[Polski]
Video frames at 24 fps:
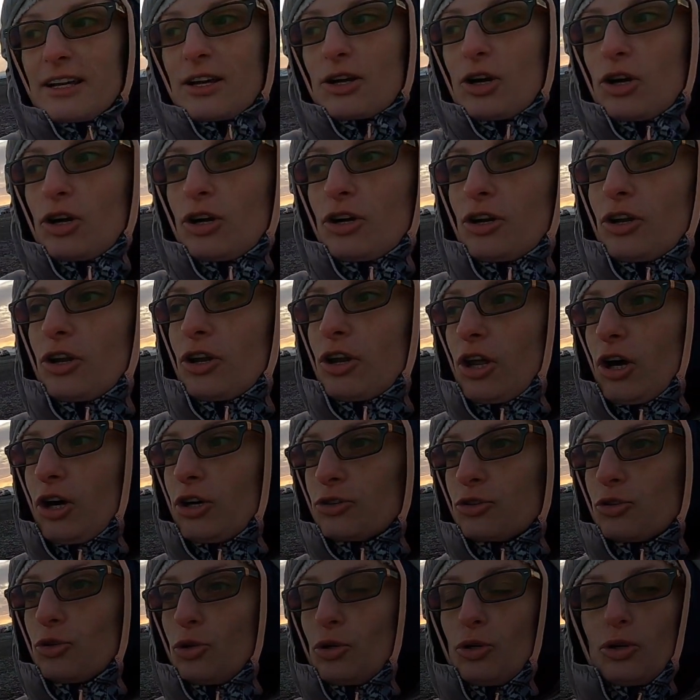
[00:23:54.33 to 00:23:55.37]
tego
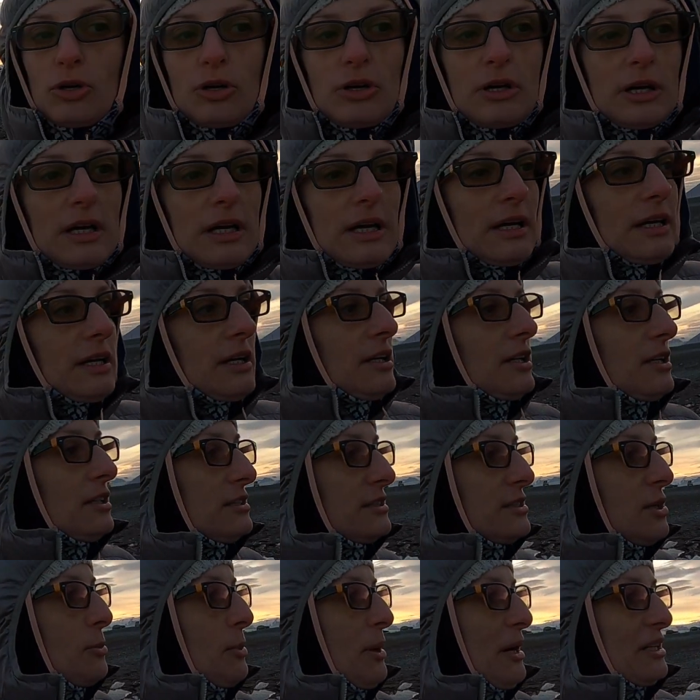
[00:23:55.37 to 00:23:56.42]
lodu i
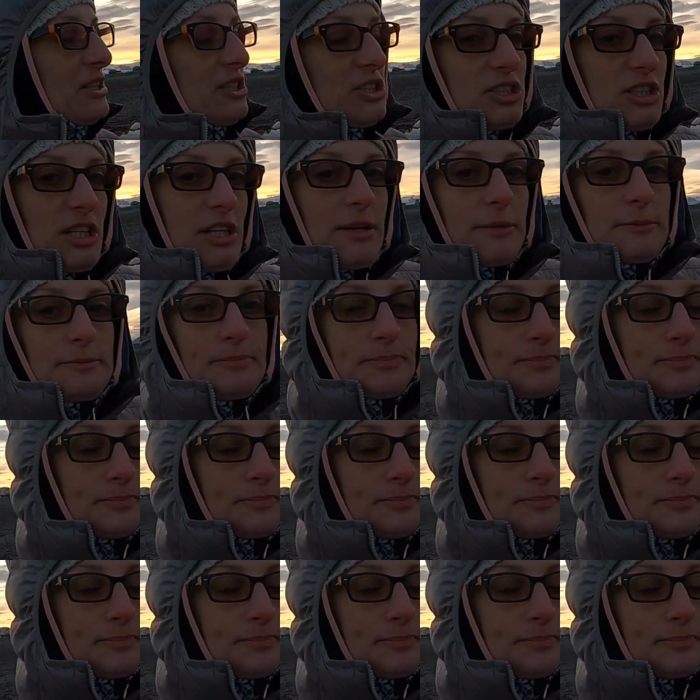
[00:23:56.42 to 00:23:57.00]
zobaczcie,